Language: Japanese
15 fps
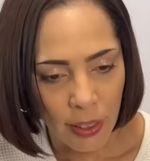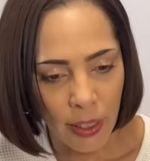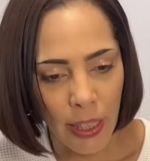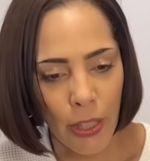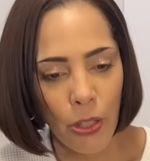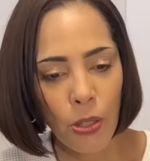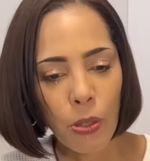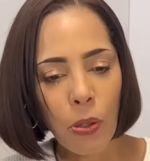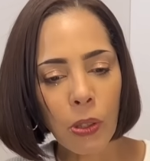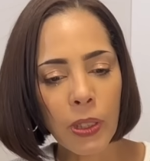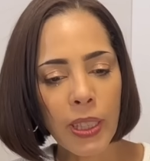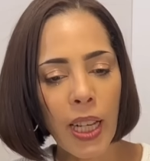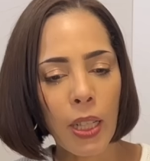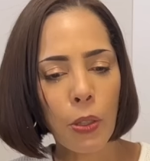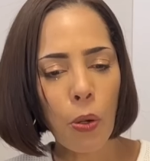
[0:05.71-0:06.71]
え中国
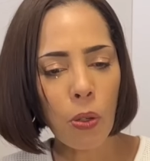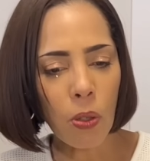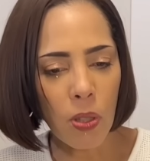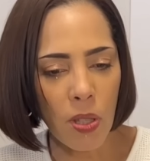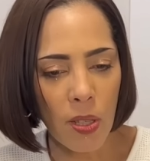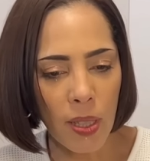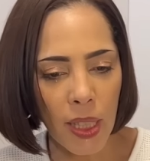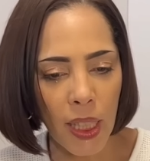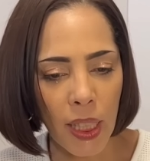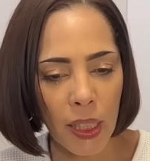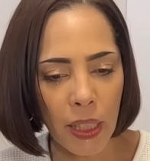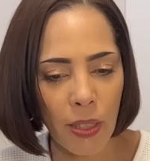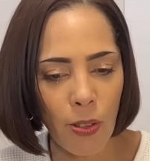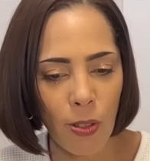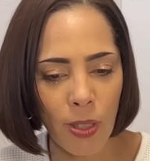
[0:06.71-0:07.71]
が露骨に
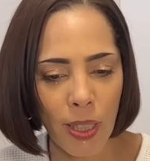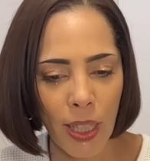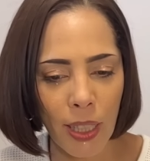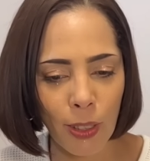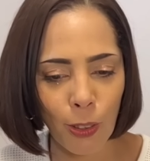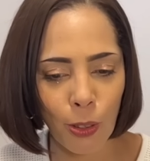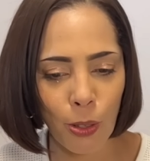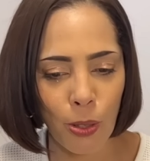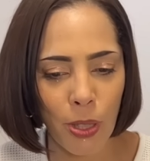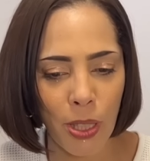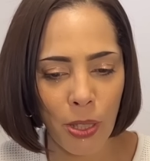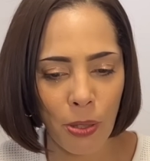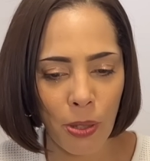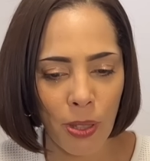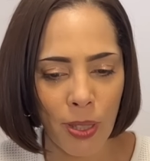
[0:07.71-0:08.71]
日本からの投
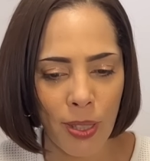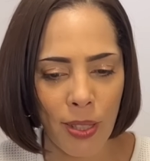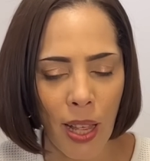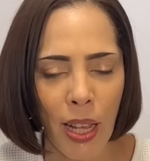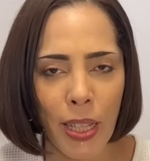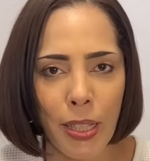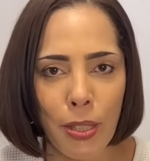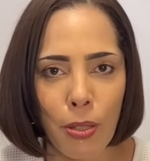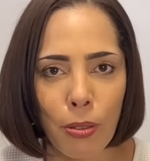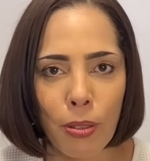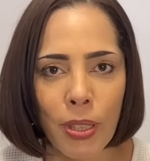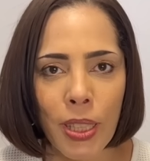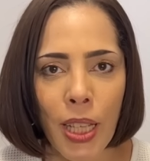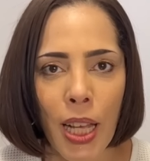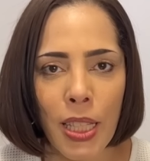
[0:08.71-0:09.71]
資を催促
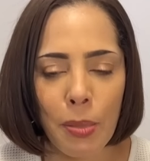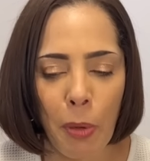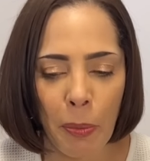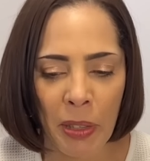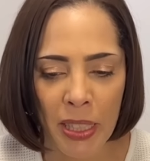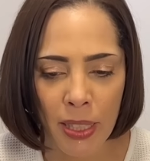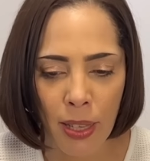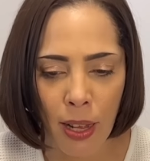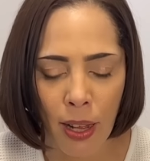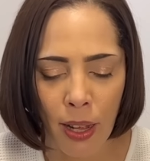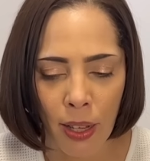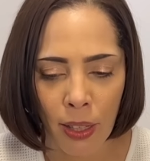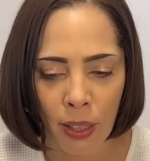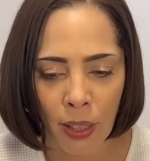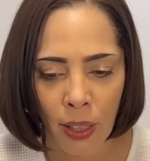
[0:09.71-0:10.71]
し始めまし
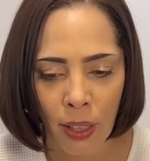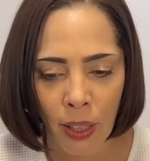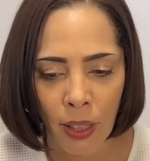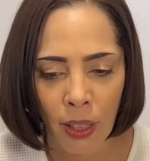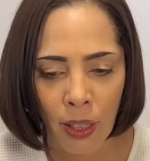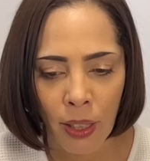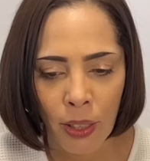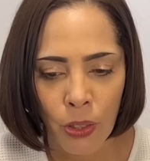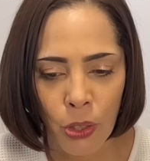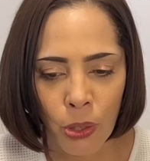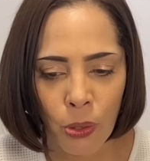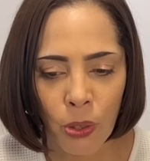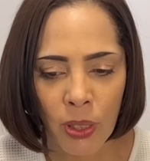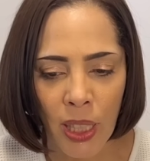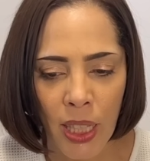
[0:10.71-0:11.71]
た。中
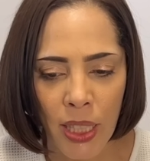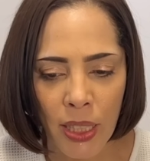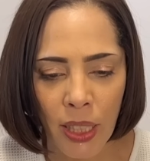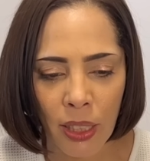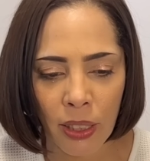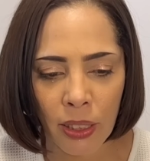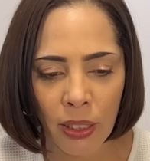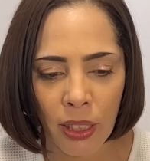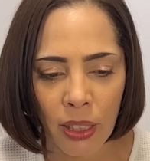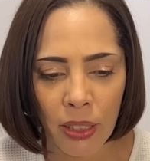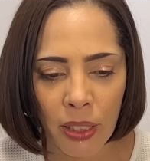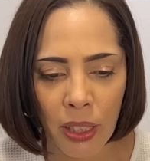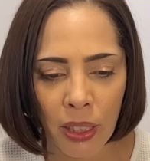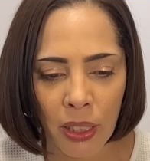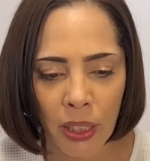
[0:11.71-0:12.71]
国大使館で定期
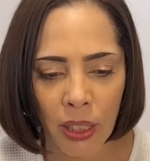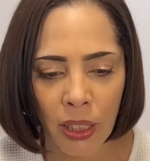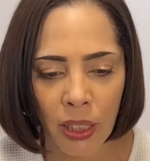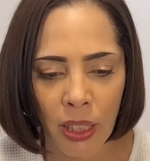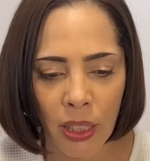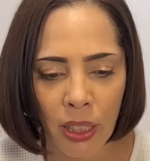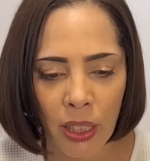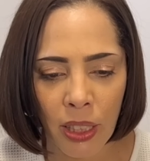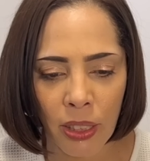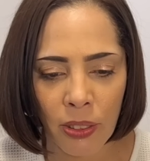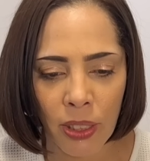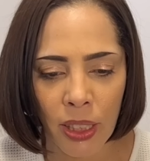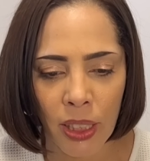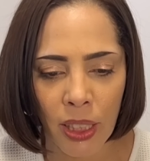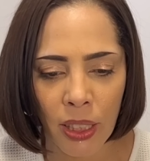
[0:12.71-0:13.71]
的に開かれる
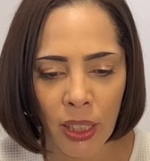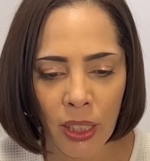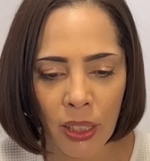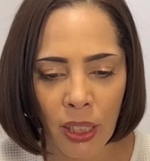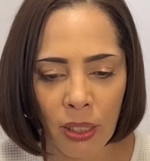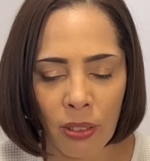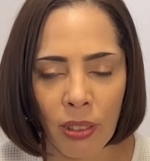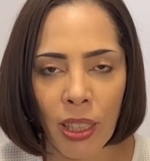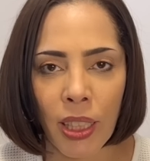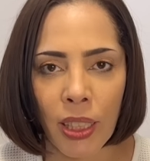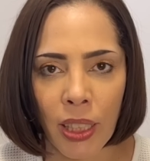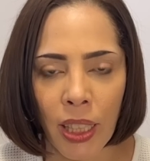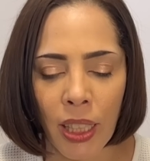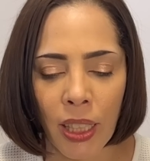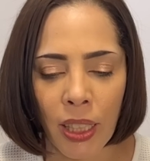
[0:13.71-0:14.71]
記者会見の中
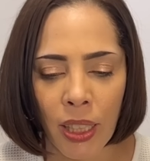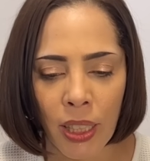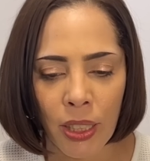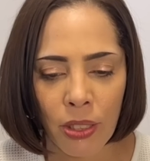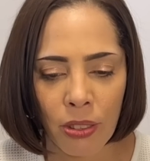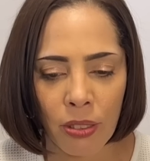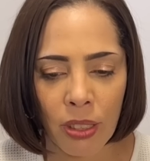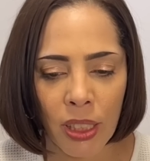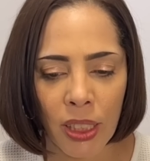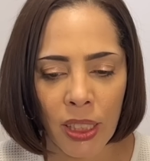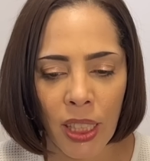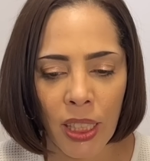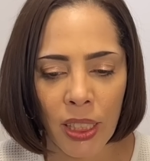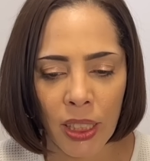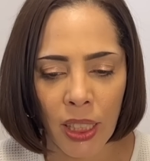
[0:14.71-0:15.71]
で、駐日
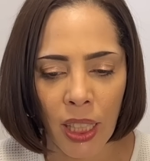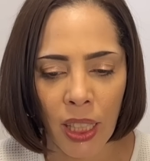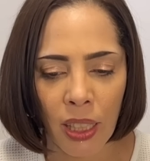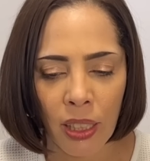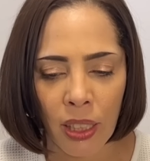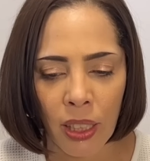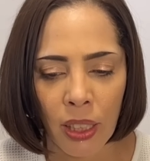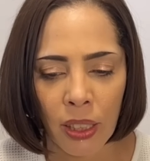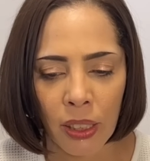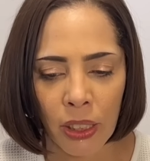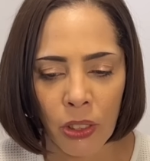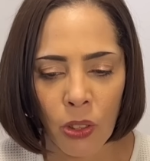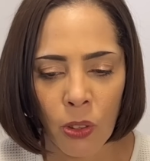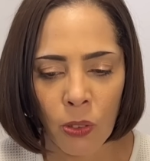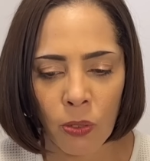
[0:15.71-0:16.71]
大使が日
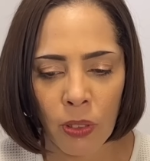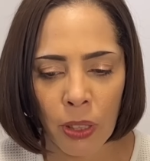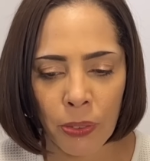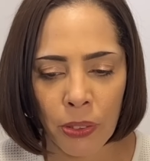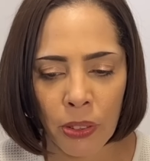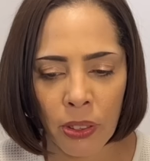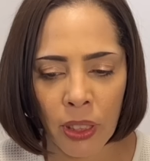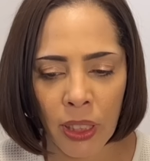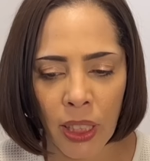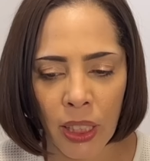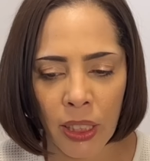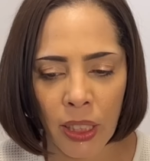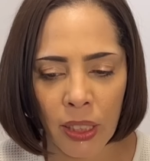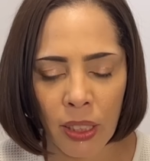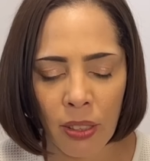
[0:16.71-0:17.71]
本は古いや
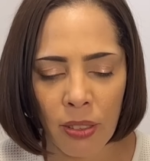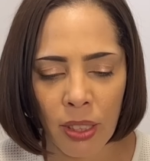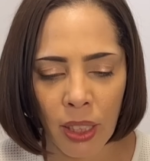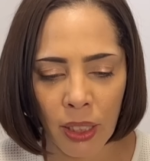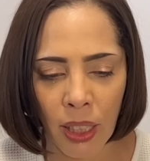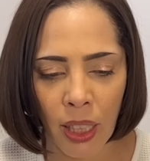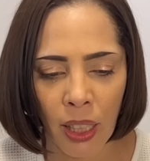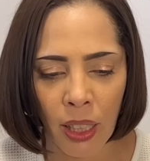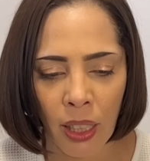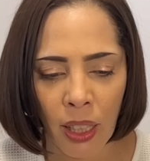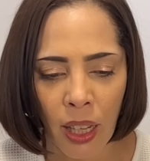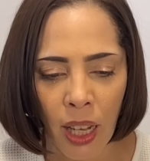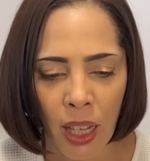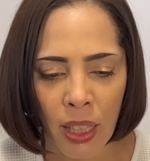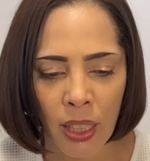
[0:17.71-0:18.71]
り方を捨てて
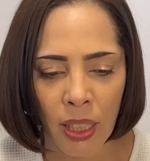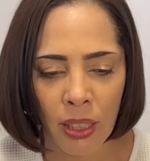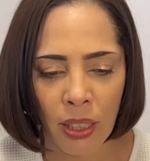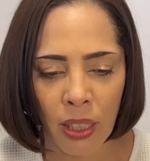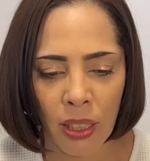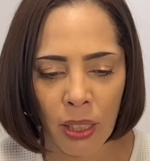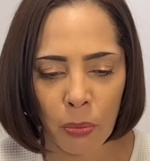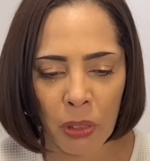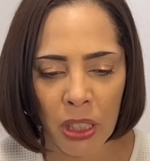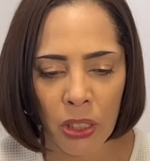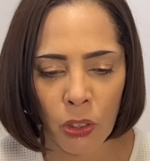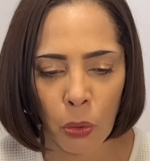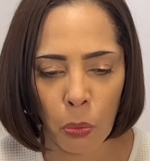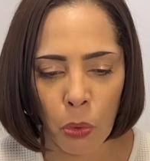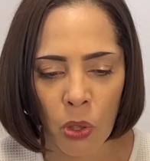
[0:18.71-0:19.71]
新たな
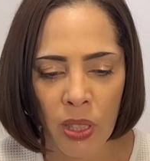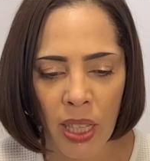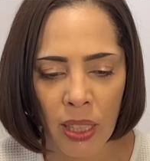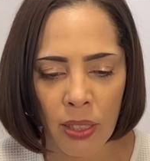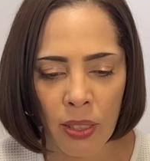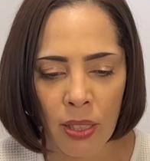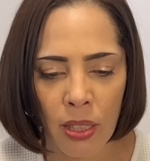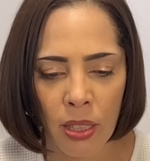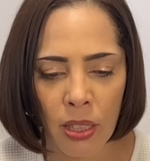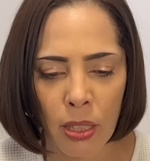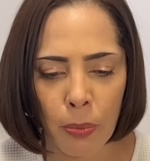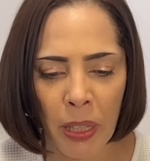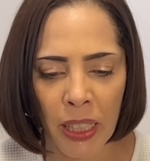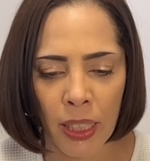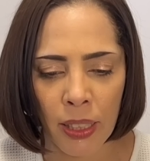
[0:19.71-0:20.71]
道を模索する
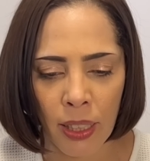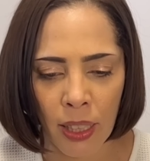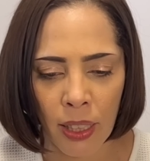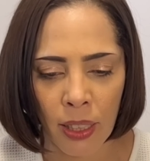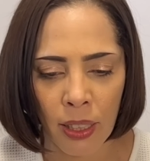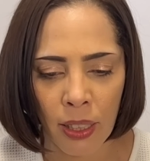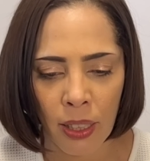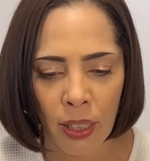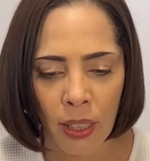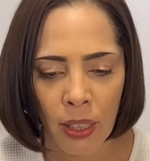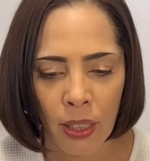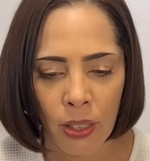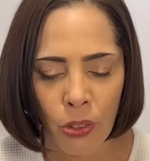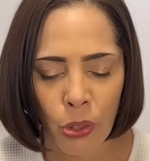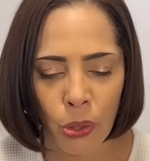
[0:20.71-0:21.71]
べきだ。
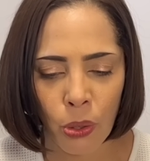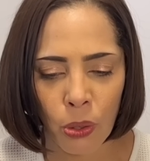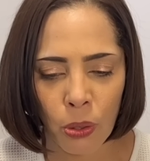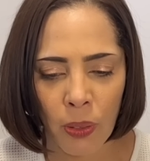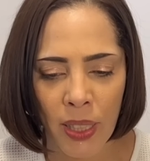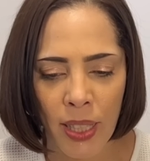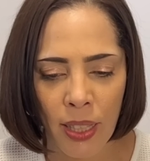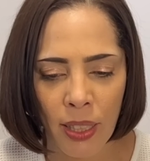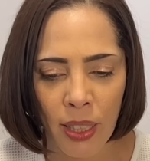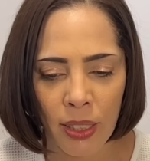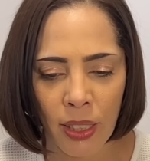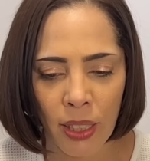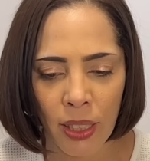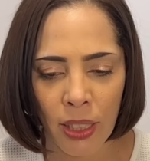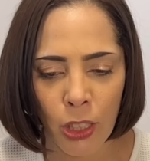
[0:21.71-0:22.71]
中国は世界
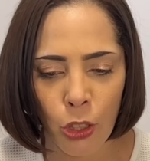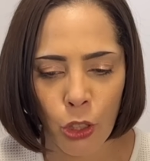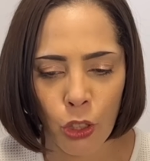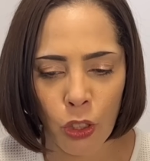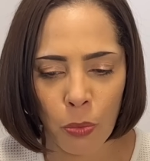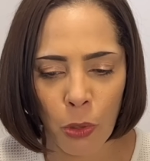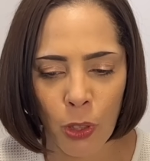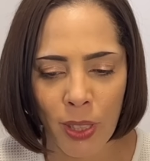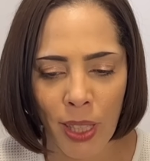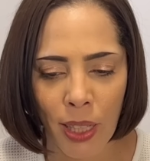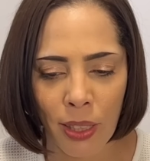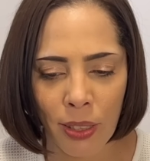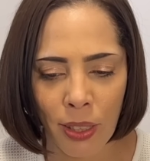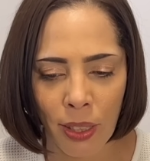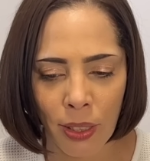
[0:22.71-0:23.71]
的に注目さ
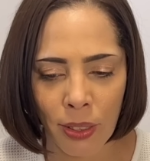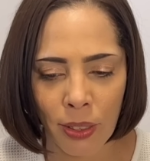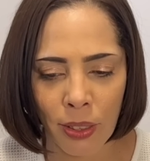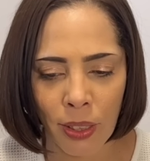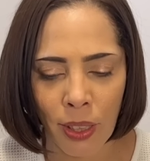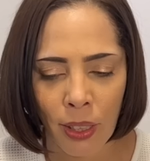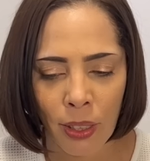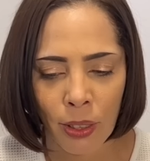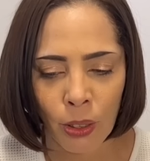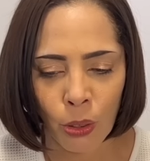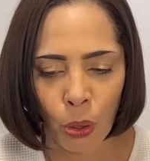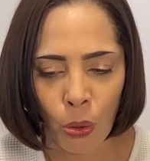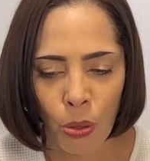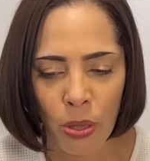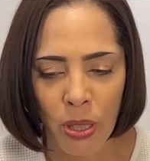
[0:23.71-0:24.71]
れている
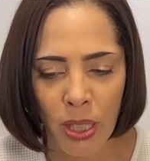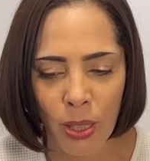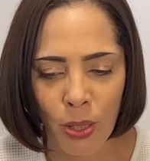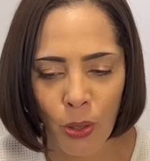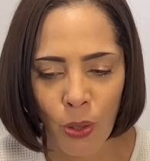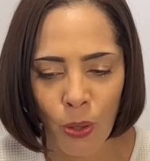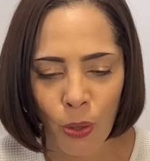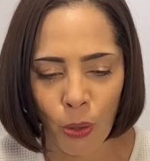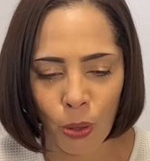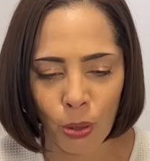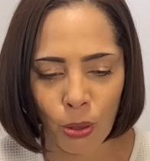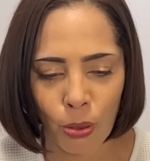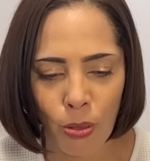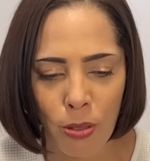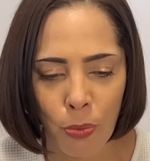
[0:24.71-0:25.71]
投資の
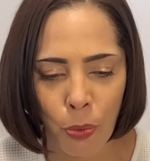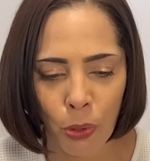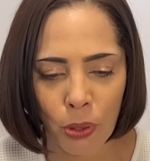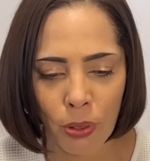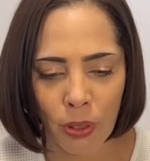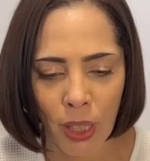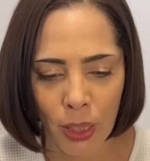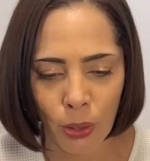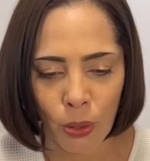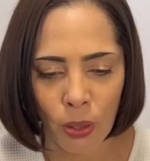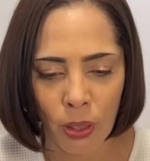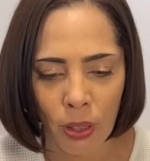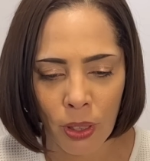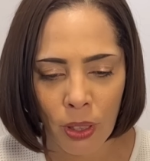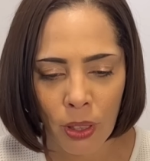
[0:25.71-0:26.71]
ホットスポットだと
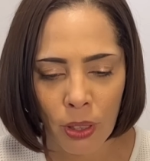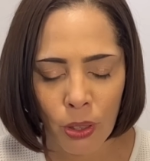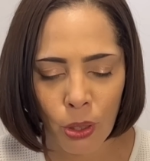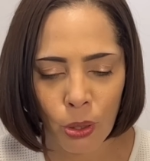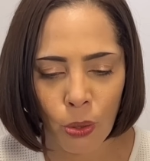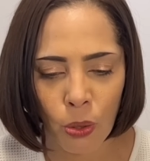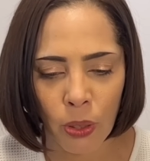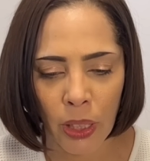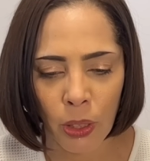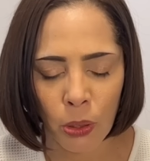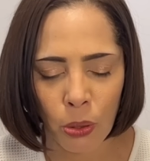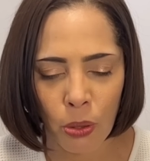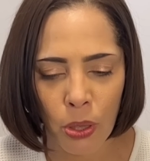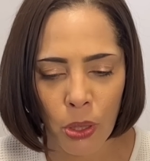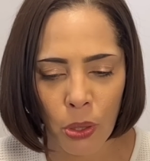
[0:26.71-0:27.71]
中国への
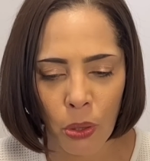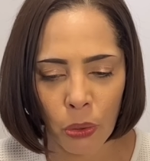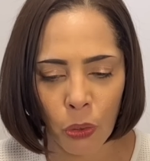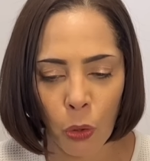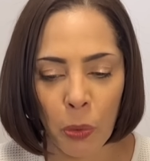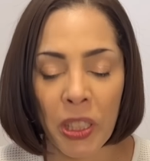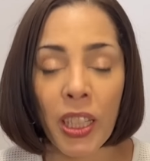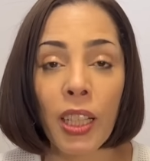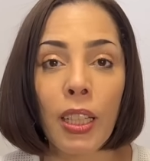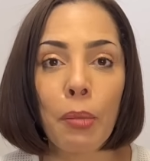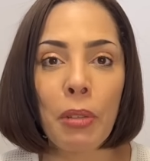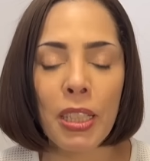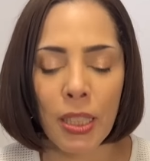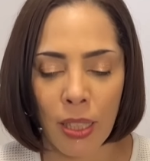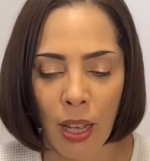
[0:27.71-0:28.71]
投資を呼びかけ
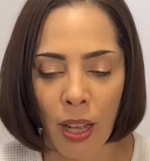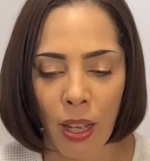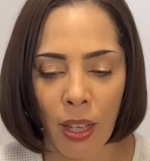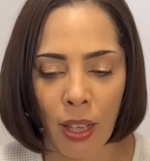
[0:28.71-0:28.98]
ました。